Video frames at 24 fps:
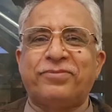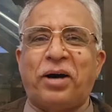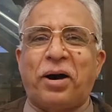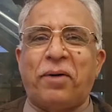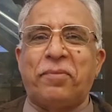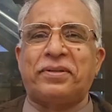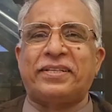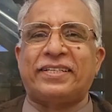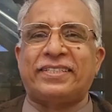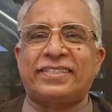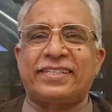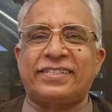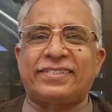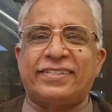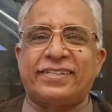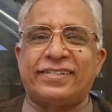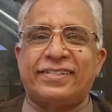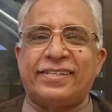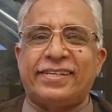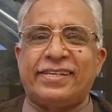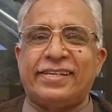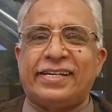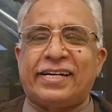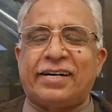मोहम्मद अजहर
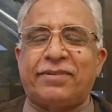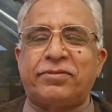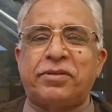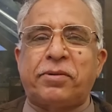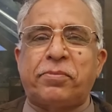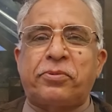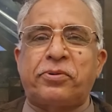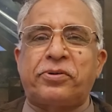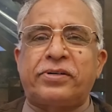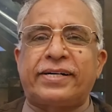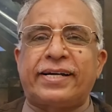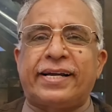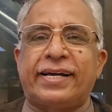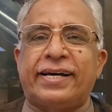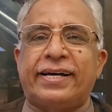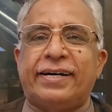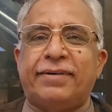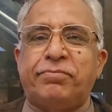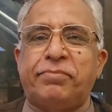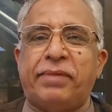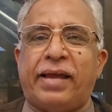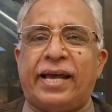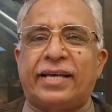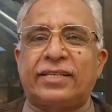सिद्दीक अपने प्रोग्राम
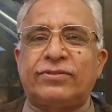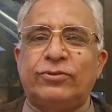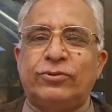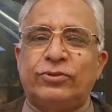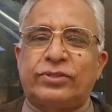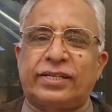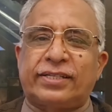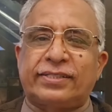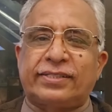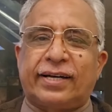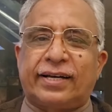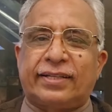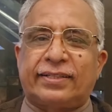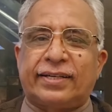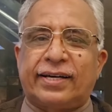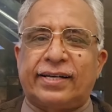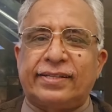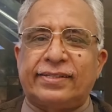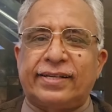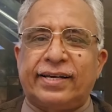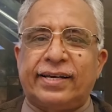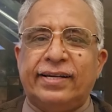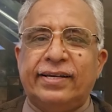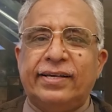मैस न्यूज़ के साथ
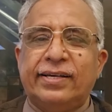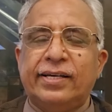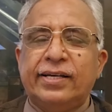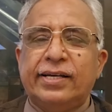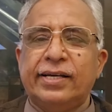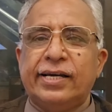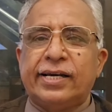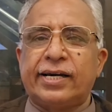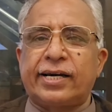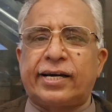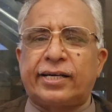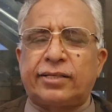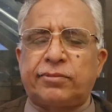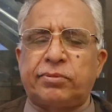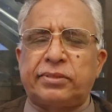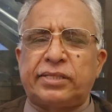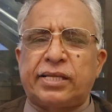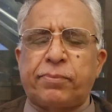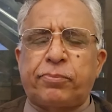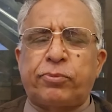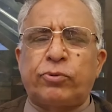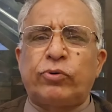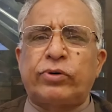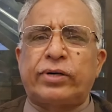हाजिर खिदमत
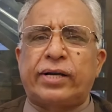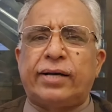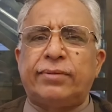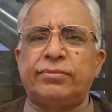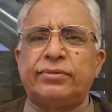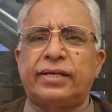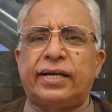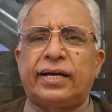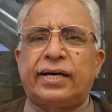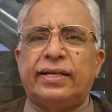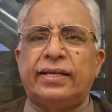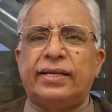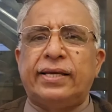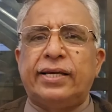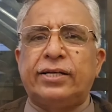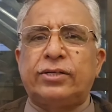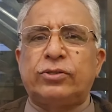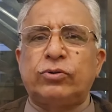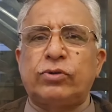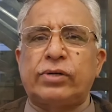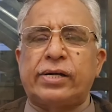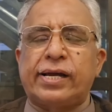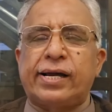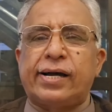प्रोग्राम ज़रा लेट
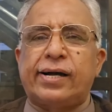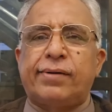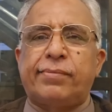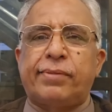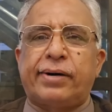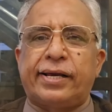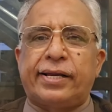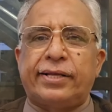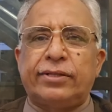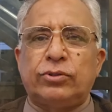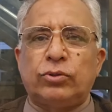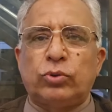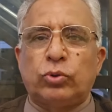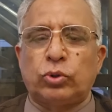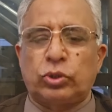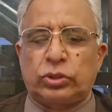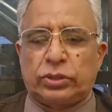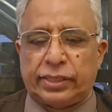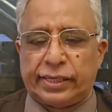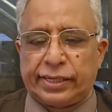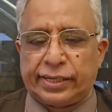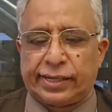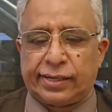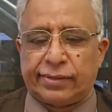हो गया हमारे
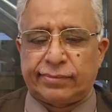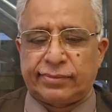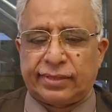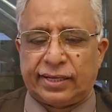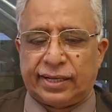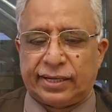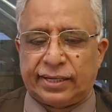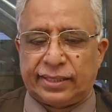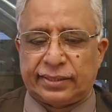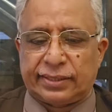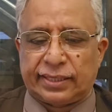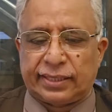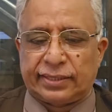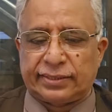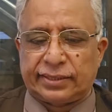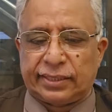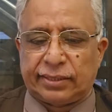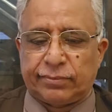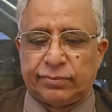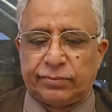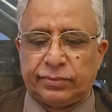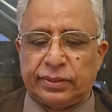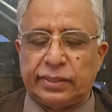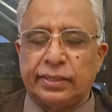दोस्त हैं कमरान अता
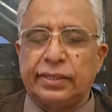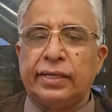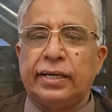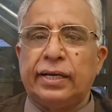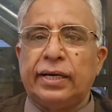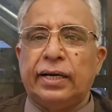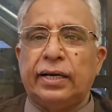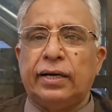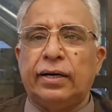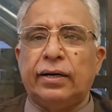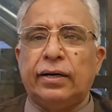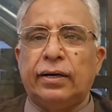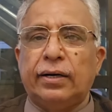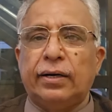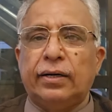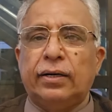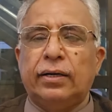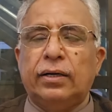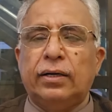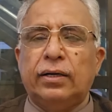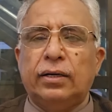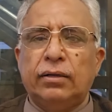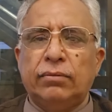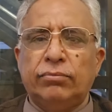साहब
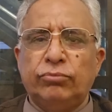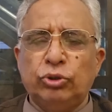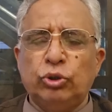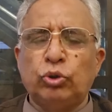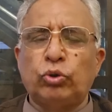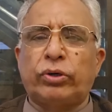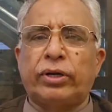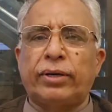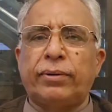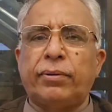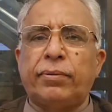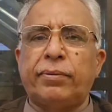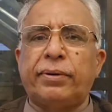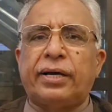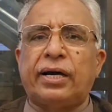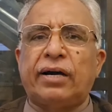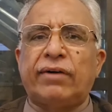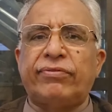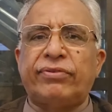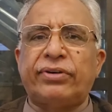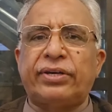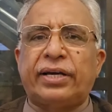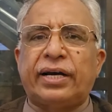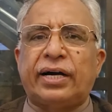यूके में भी
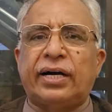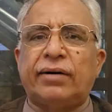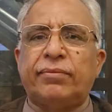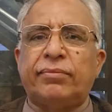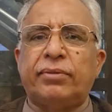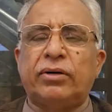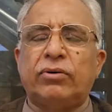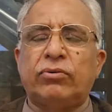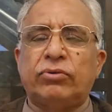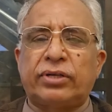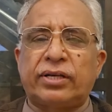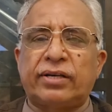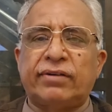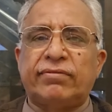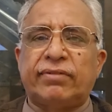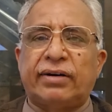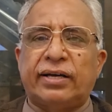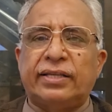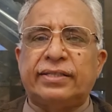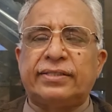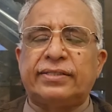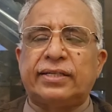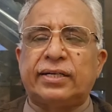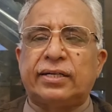काफ़ी काम है उनके
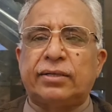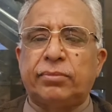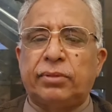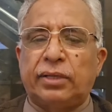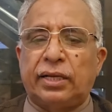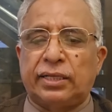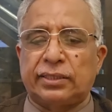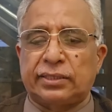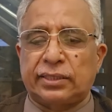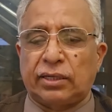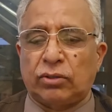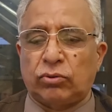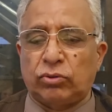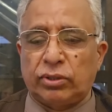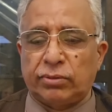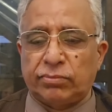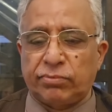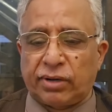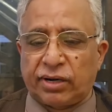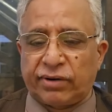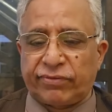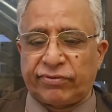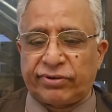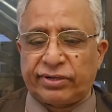वाल साहब अल्लाह ताला उन्हें
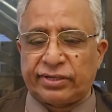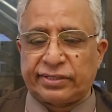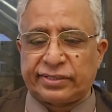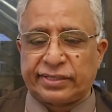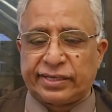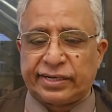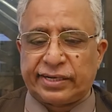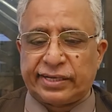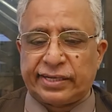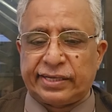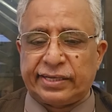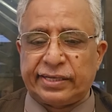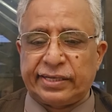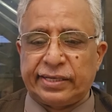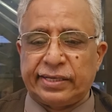मगफरत करे